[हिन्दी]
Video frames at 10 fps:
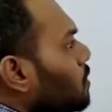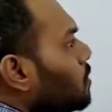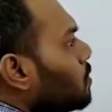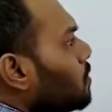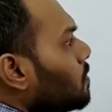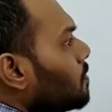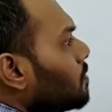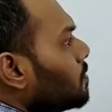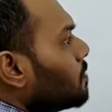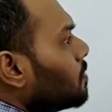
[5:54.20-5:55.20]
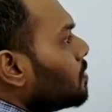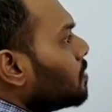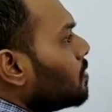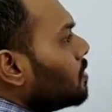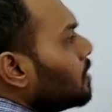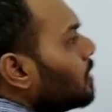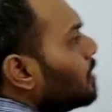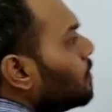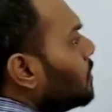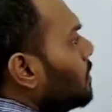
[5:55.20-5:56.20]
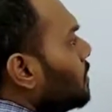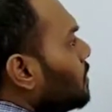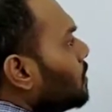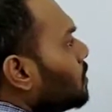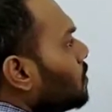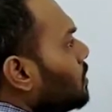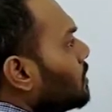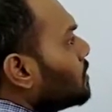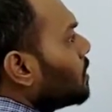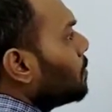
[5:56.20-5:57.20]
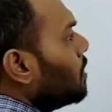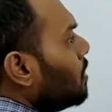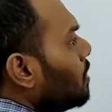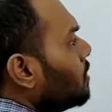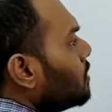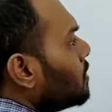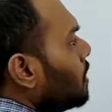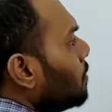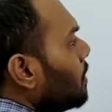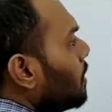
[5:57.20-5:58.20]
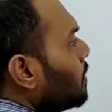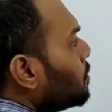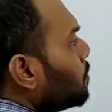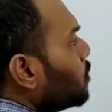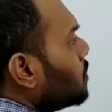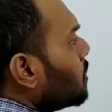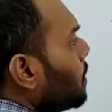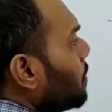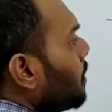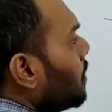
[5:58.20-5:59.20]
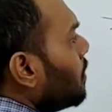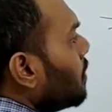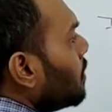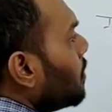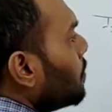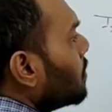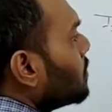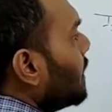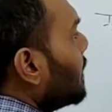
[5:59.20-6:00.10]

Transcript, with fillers: वन टू इन्फिनिटी तो ये सभी जितने भी इस पोजीशन पे नंबर्स